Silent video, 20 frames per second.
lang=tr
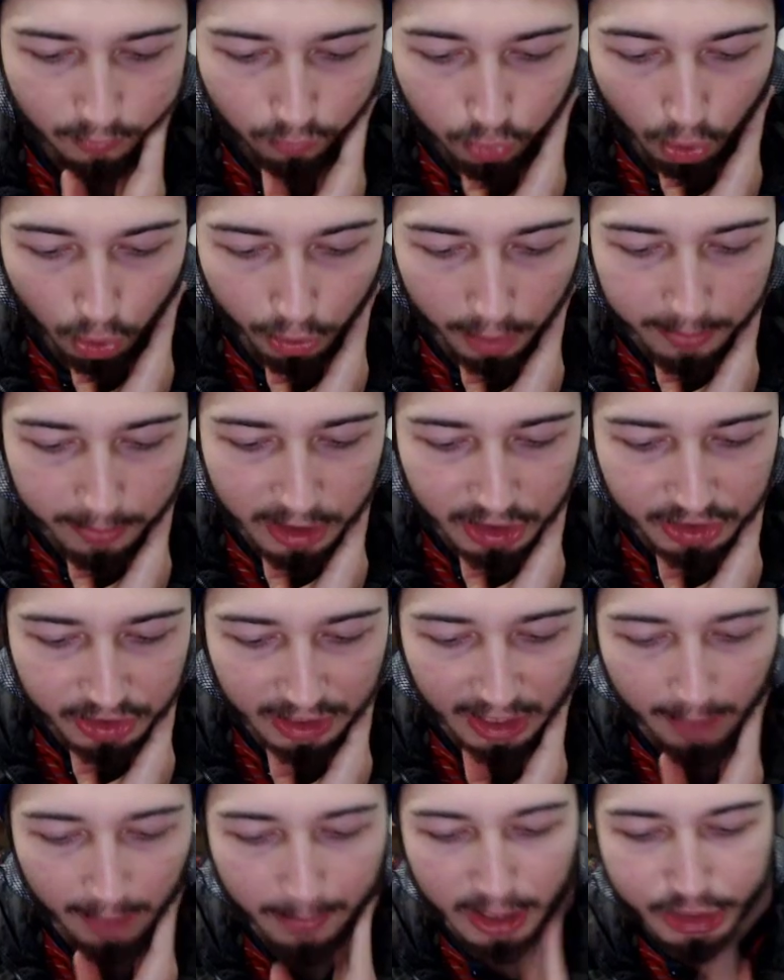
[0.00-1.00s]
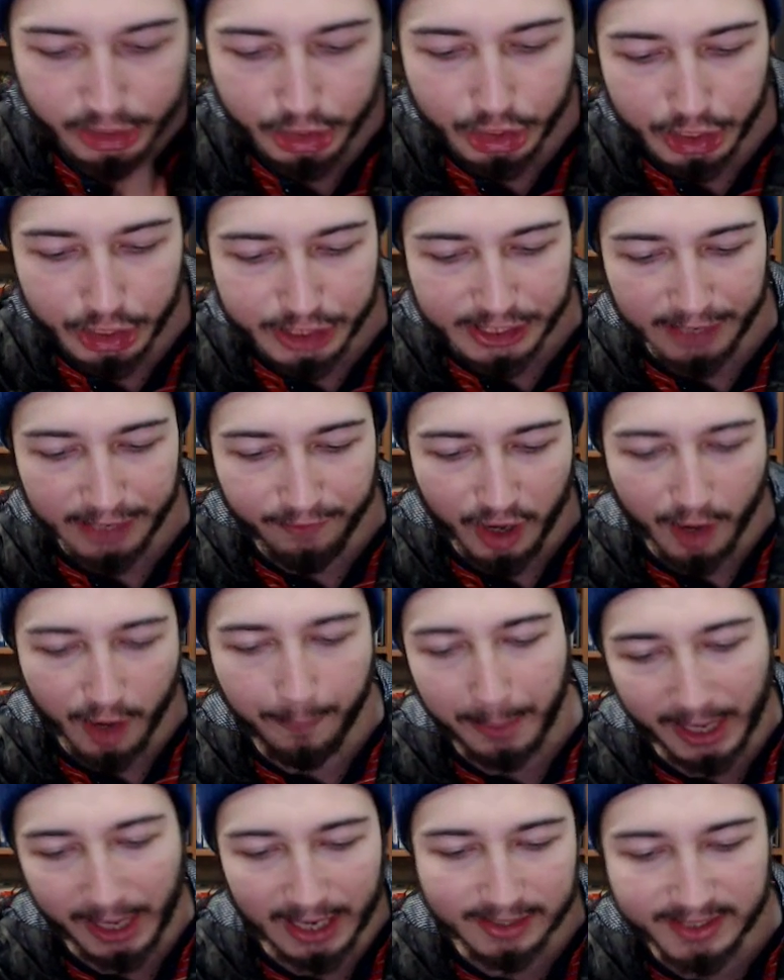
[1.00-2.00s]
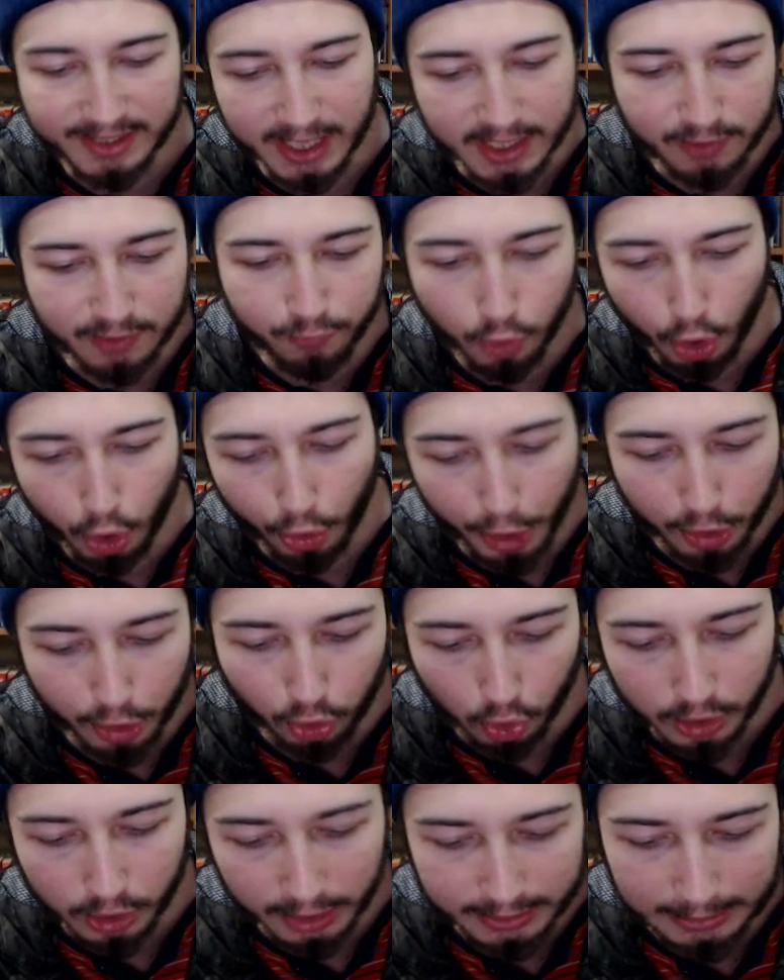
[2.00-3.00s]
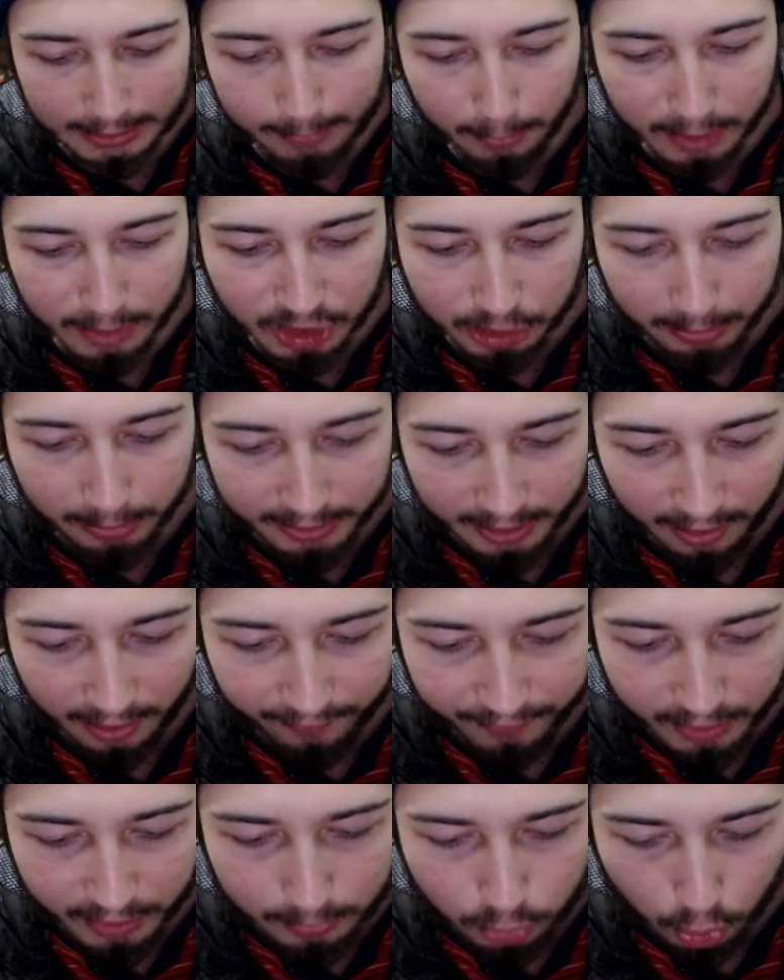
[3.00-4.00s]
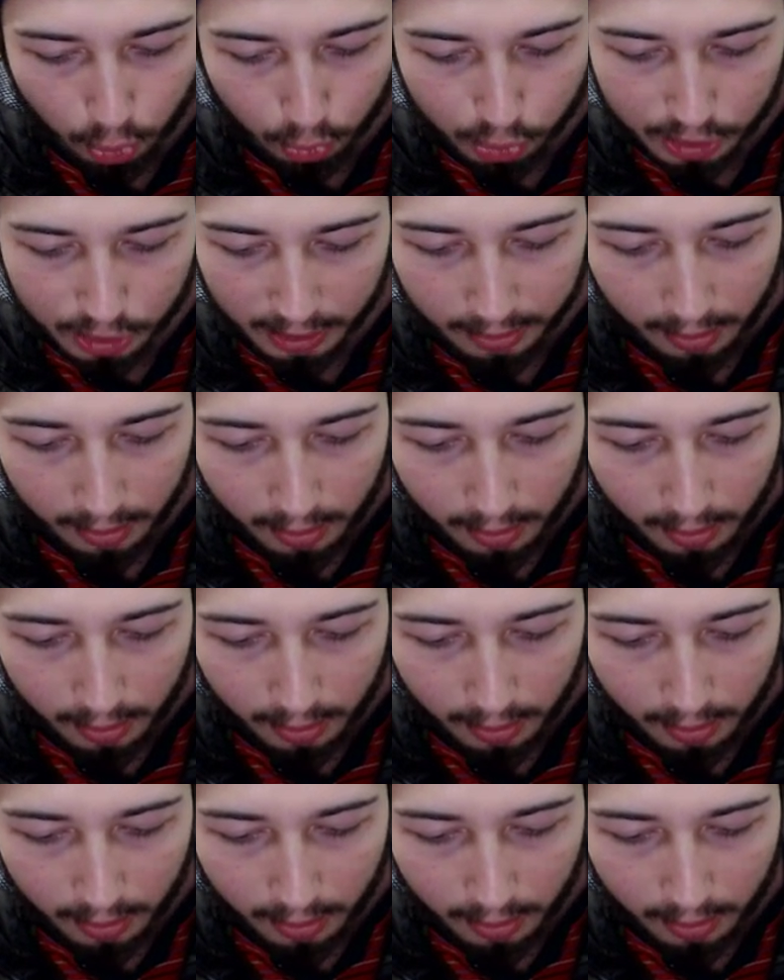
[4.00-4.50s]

vur oraya bir iki tane. Beşinci seviye prenses. Vur oraya tokatla babacım. Hadi aferin çok güzel.